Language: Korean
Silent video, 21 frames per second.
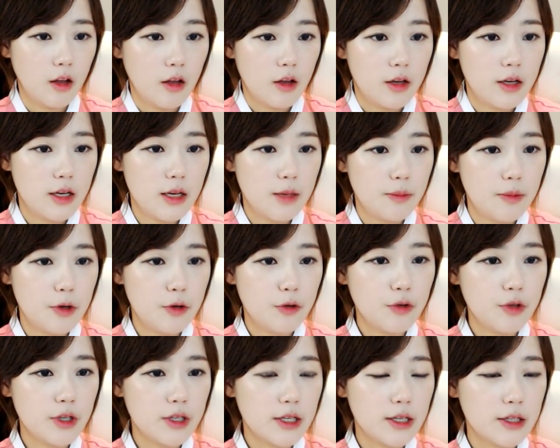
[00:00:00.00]
일,
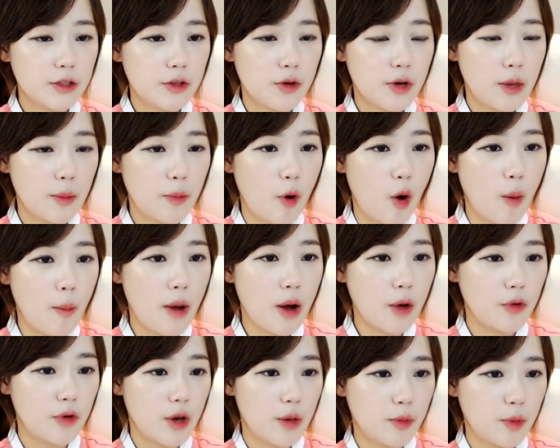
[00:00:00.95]
미군이 작성한 버마
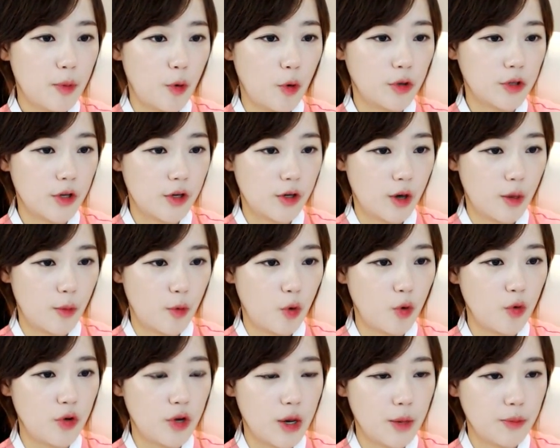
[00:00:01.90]
위안부 보고서 읽어보고
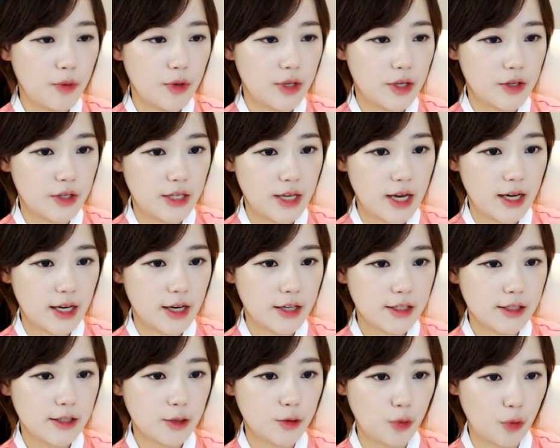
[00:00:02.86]
위안부에 대해서
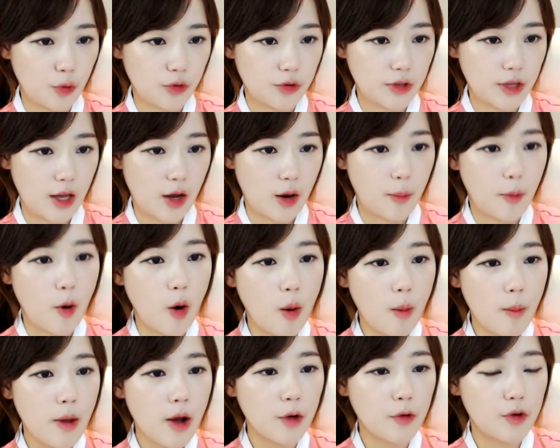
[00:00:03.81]
이야기하시는 게 좋을 듯해요.
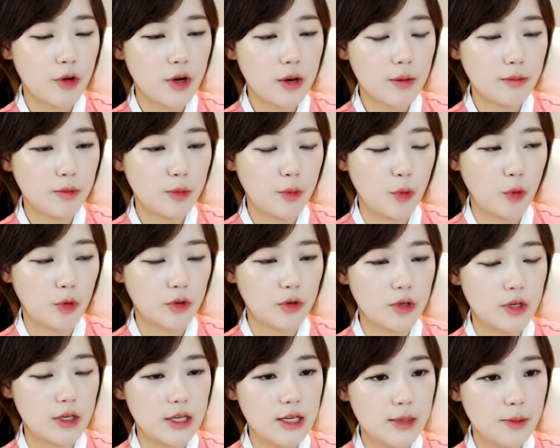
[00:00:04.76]
버마 위안부
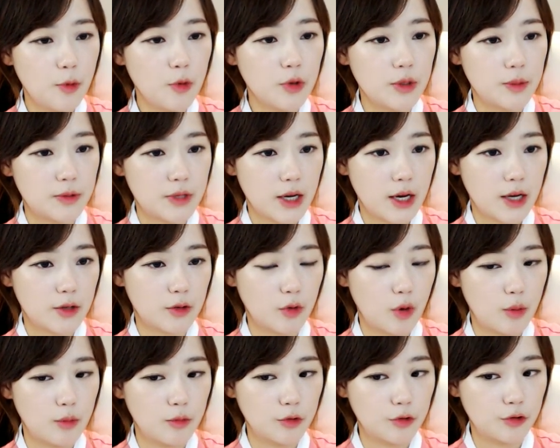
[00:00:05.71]
보고서는 일본 입장에서
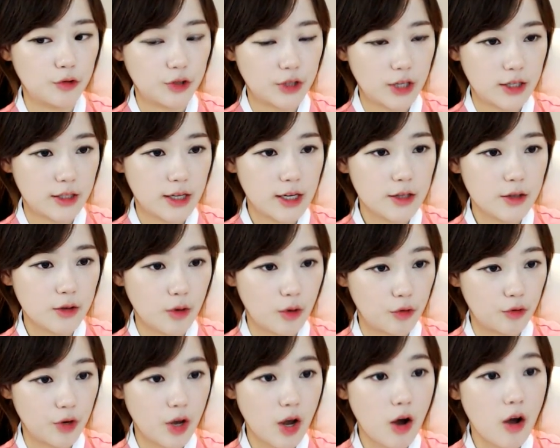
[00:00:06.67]
너무 주장을 하는
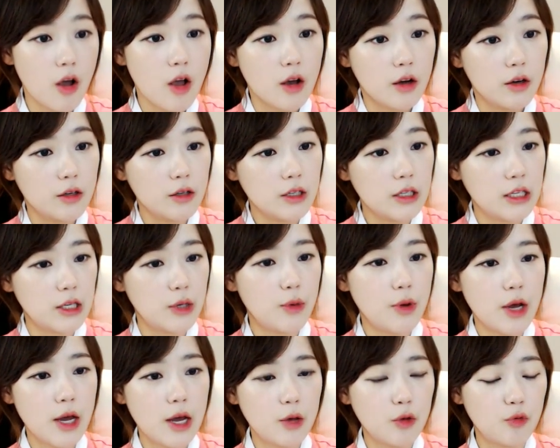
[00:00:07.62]
거고요. 그
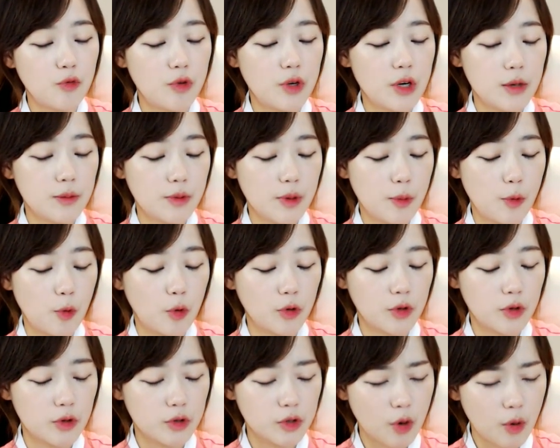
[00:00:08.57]
이외에도 위안부의
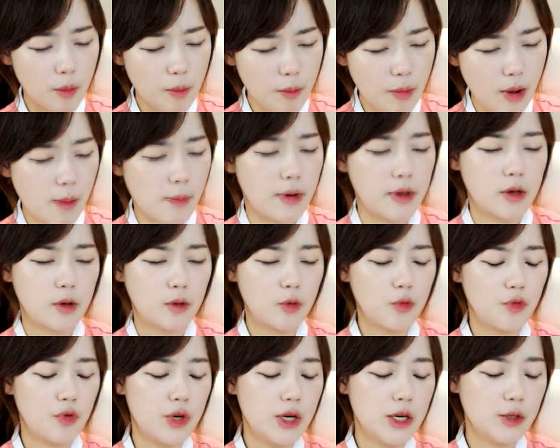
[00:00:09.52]
보고서는 정말 많았고
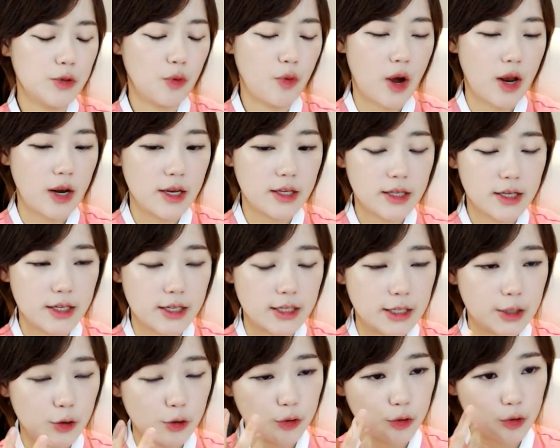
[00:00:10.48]
위안소 관리자
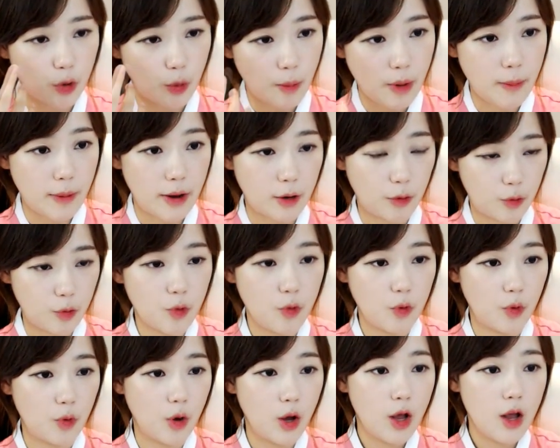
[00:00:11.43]
일기들도 정말 많고